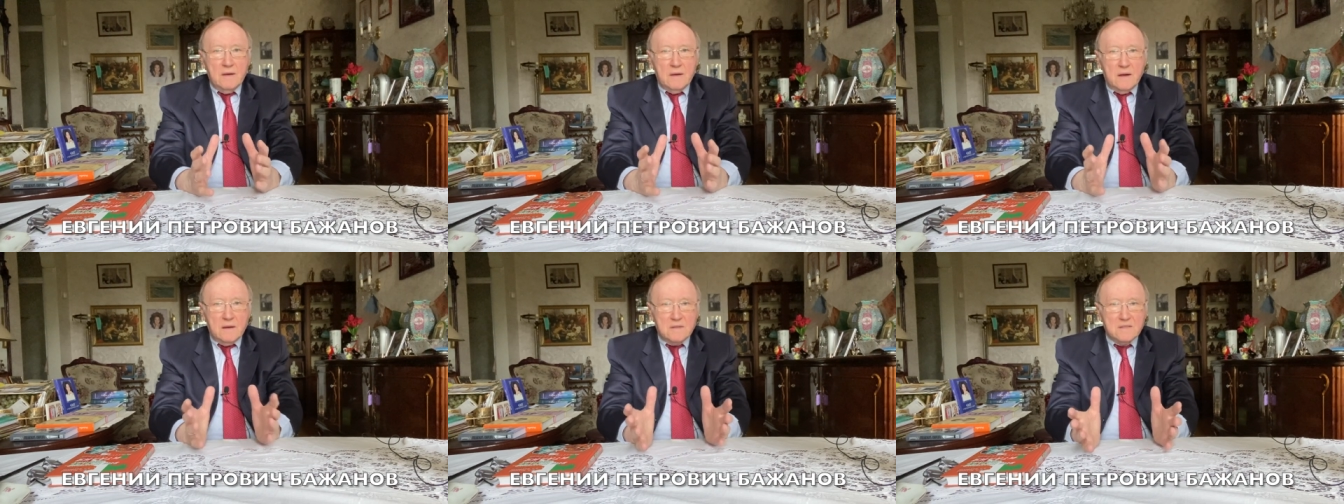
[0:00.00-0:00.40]

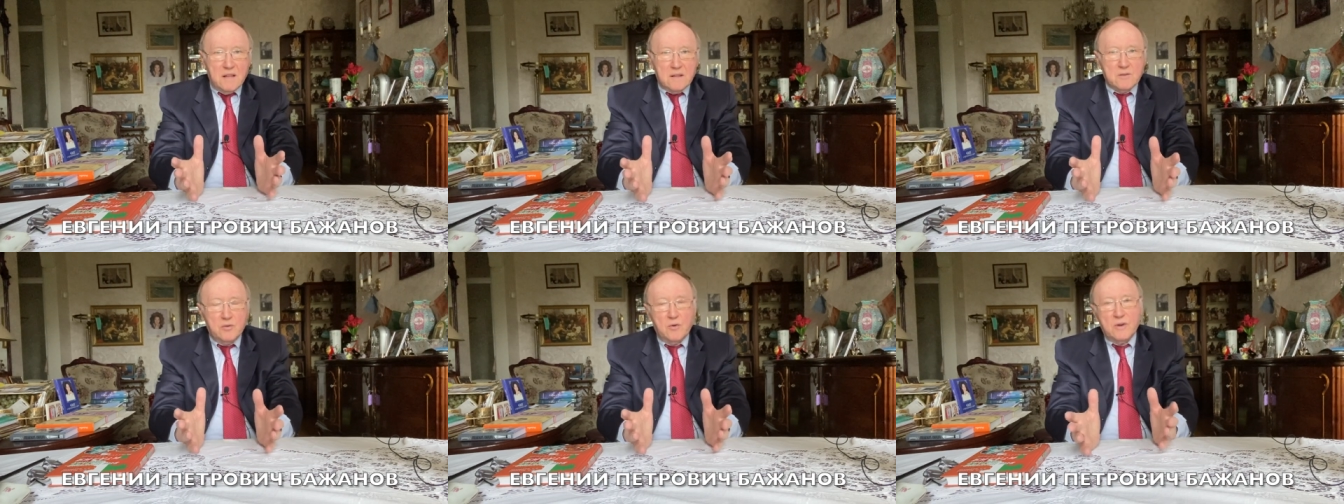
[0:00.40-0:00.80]
э,
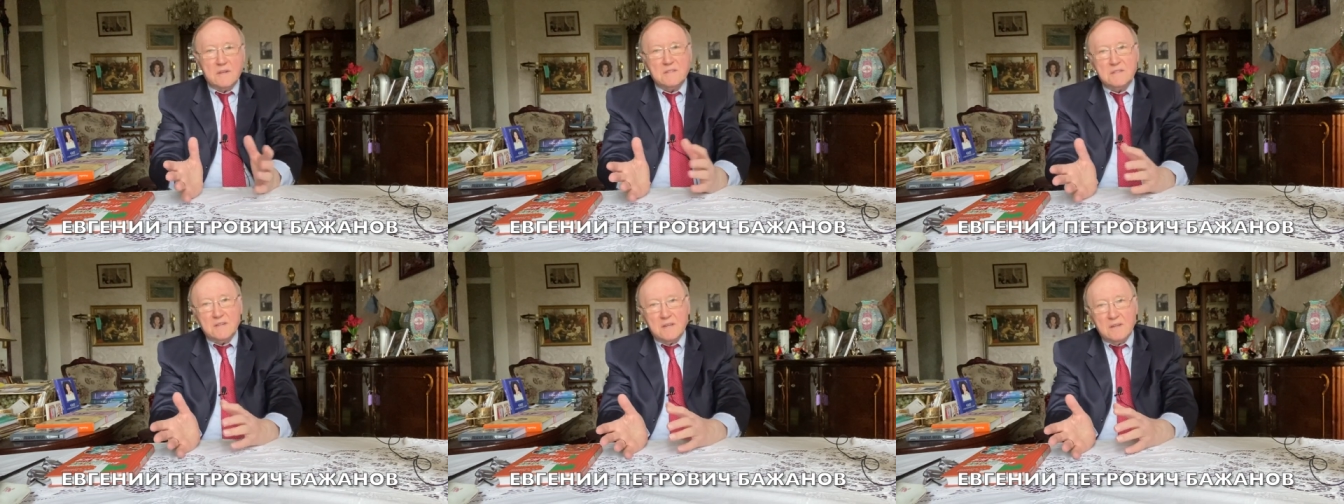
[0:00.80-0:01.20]

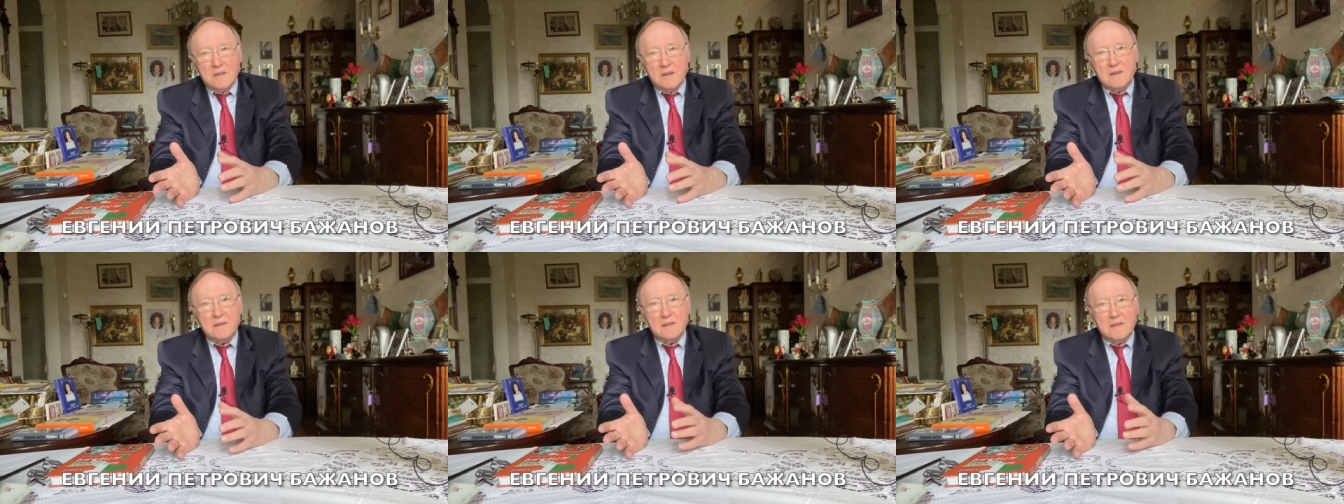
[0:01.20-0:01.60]
столкнулись с
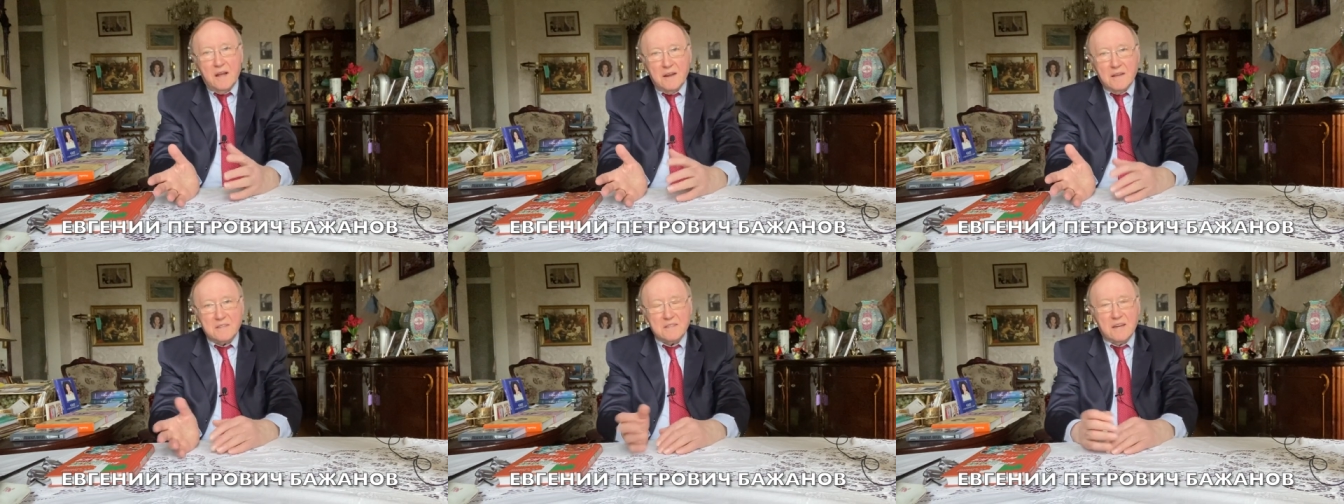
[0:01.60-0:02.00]
этой
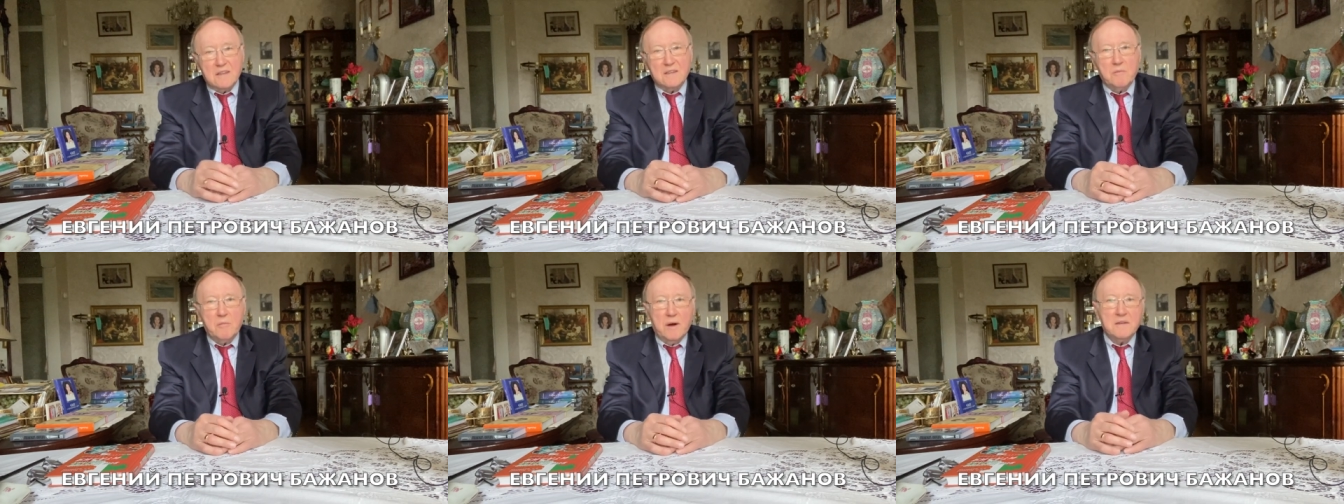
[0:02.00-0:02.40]
итальянской
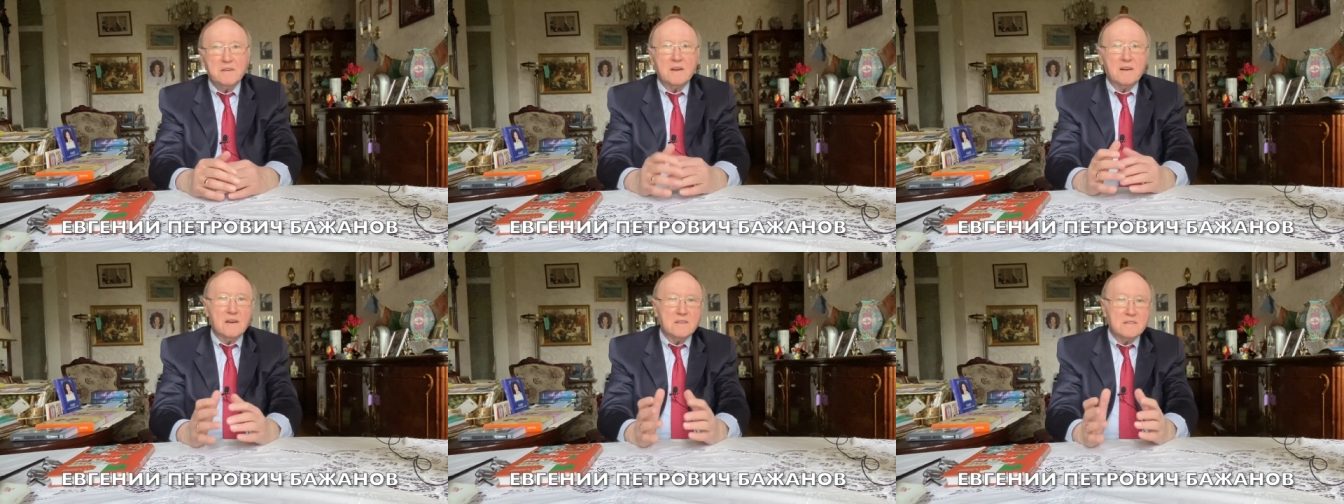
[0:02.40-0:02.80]

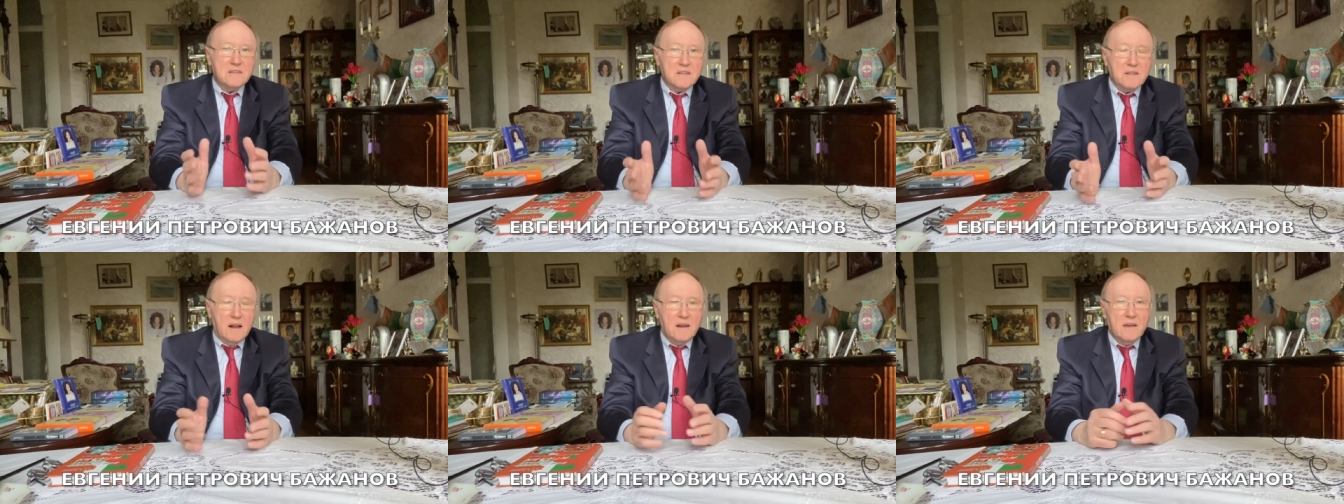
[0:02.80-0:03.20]
тематикой, с
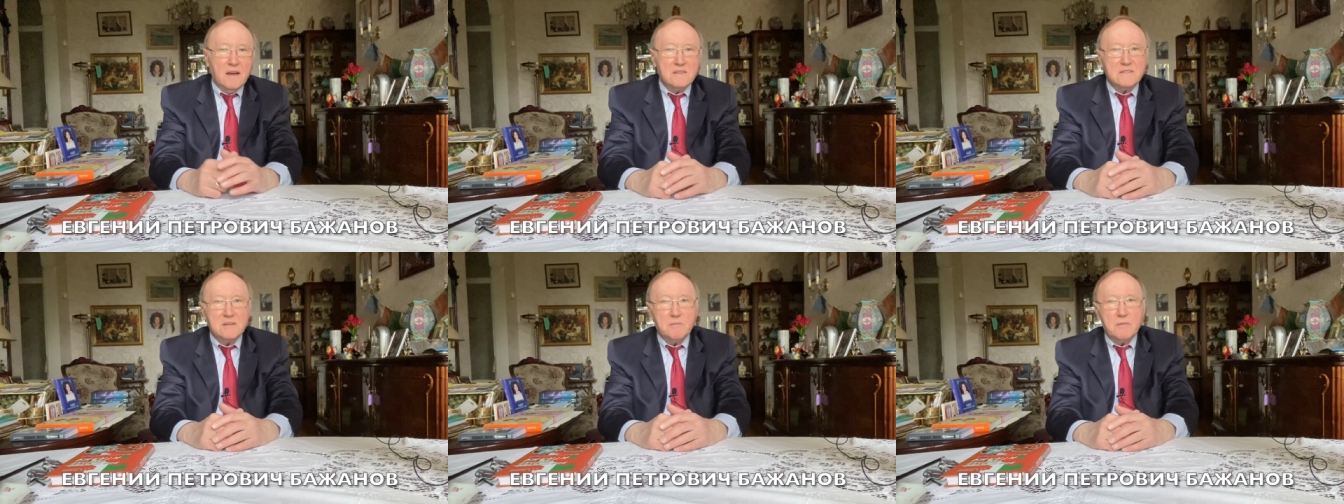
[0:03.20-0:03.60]

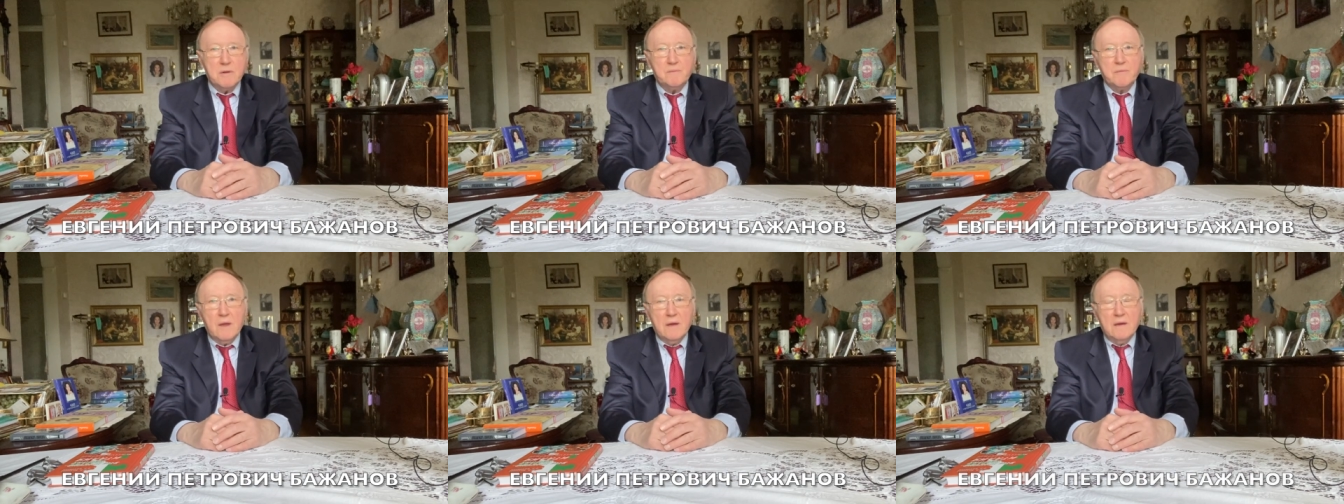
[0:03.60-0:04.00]
итальянцами,
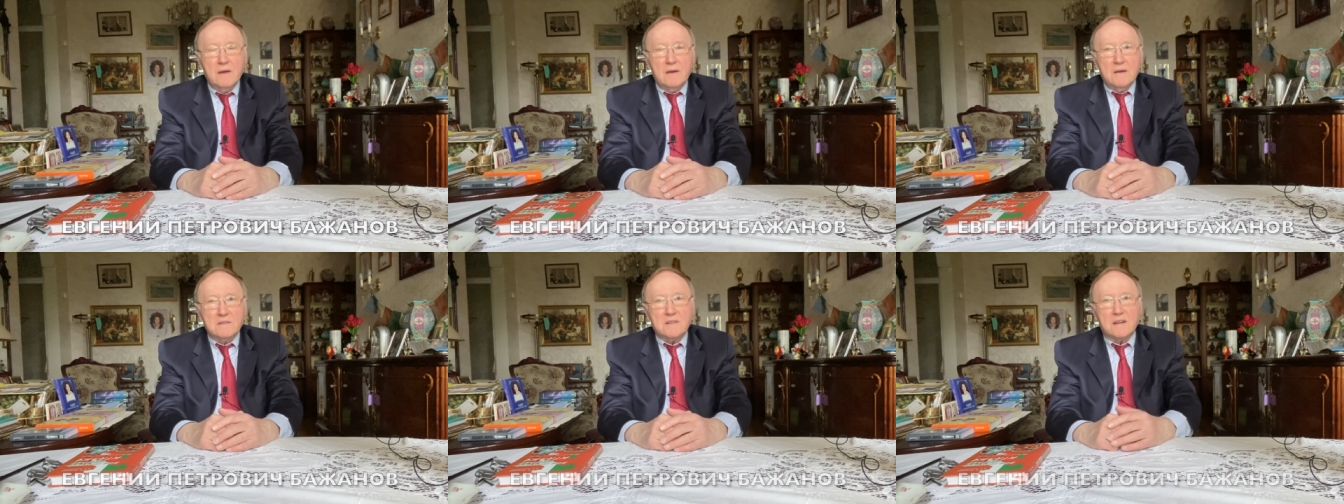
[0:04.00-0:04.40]

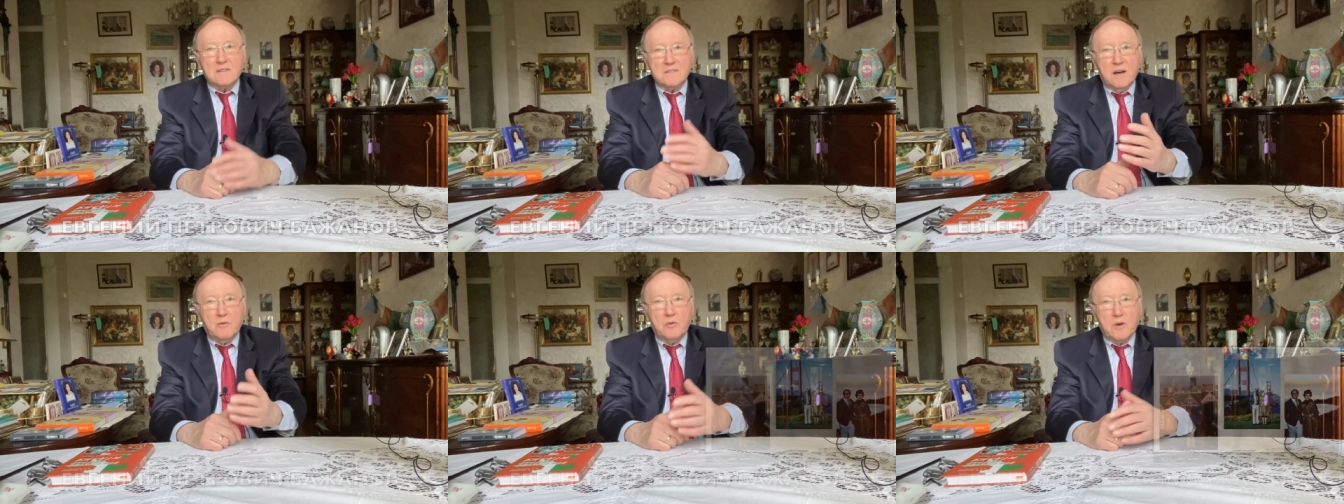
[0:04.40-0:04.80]
с
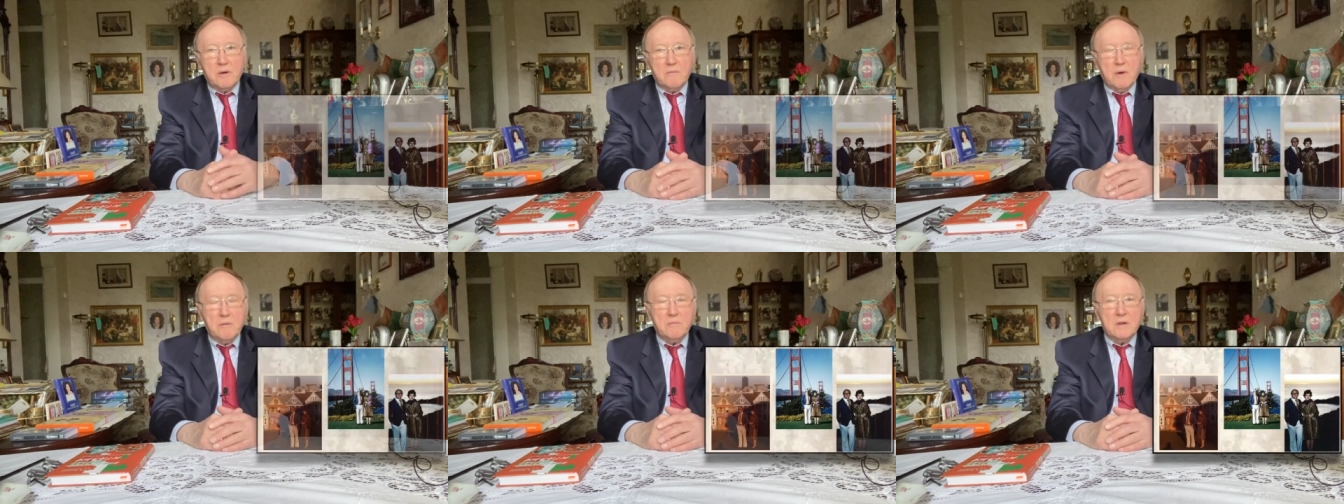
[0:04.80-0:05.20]

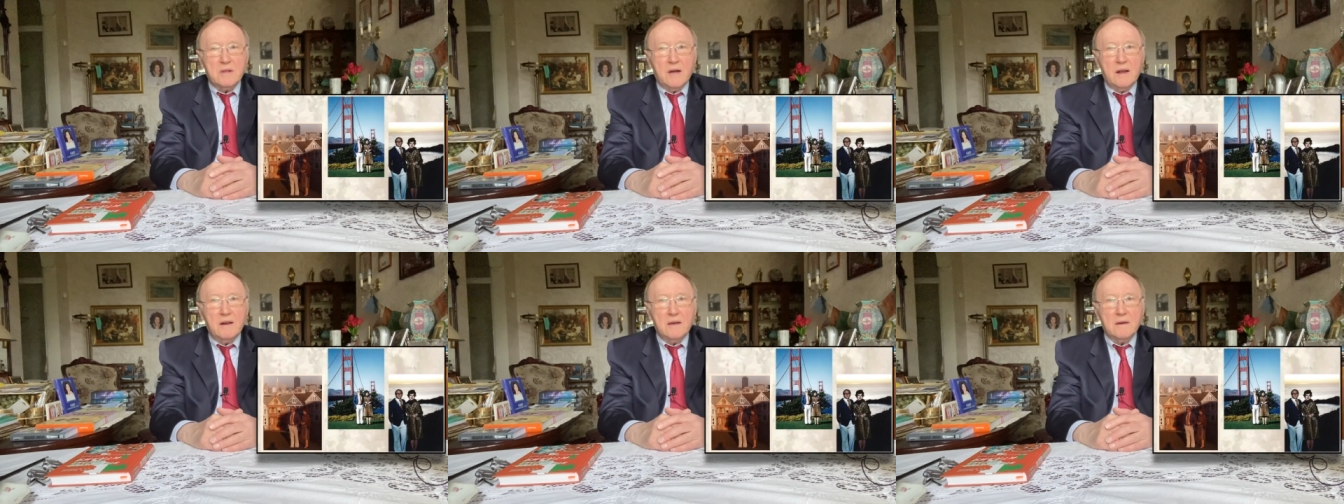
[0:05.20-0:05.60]
разговорами об
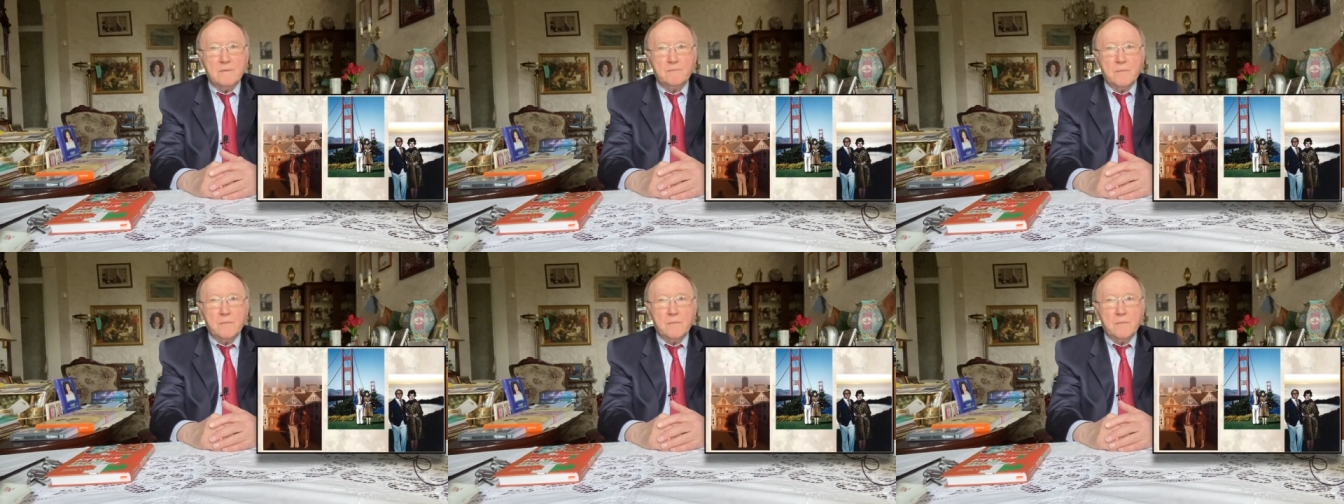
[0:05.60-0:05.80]
Италии,